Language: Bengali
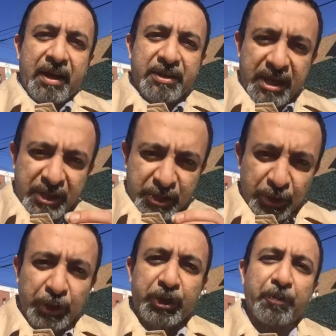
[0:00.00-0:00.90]

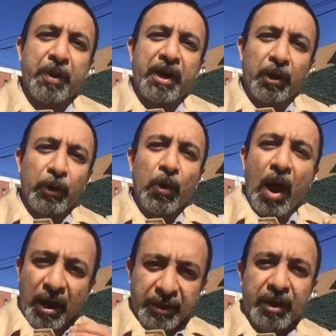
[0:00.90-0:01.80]
সেন্সরশিপের এগুলো
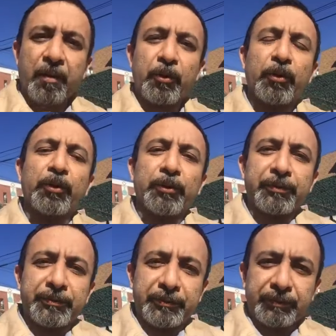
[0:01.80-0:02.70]
আটকাবো
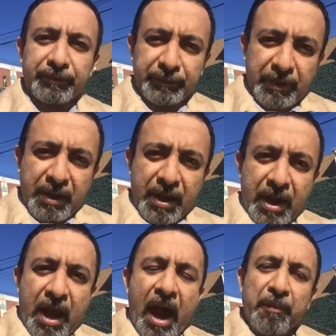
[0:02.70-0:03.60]

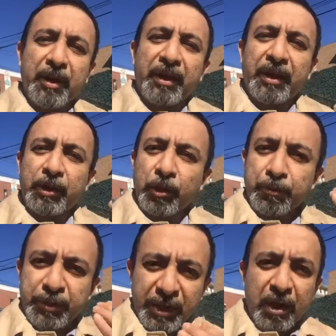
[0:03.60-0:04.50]
আমি ডুব
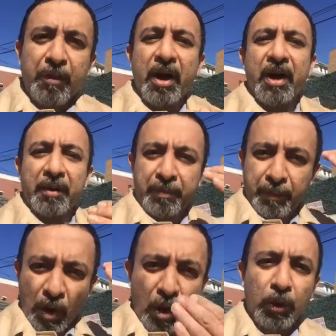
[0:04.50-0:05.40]
সিনেমায়
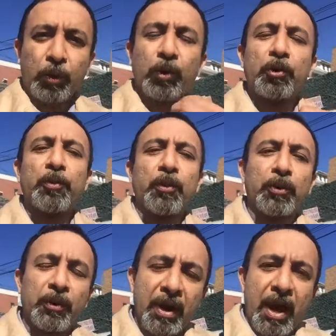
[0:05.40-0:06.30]
ব্লক করব
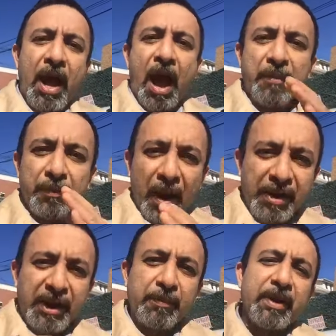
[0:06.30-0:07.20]
আমি
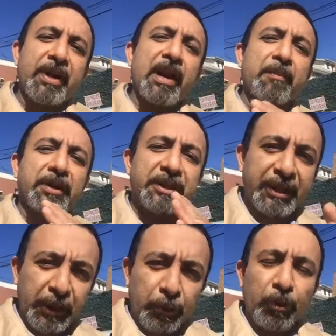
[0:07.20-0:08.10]
বান্টিমিরের নামে
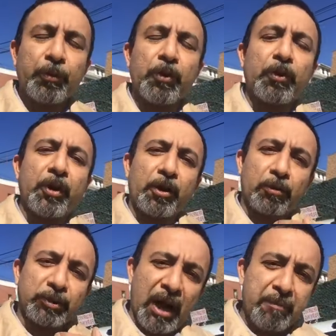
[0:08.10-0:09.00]
জিডি করব
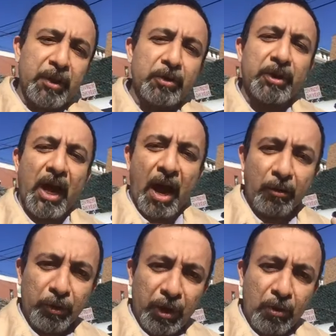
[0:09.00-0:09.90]
এরকম সামনে যদি
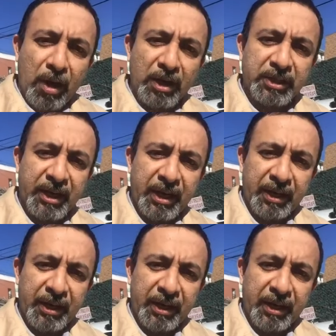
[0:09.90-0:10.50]
আরও কেউ আসে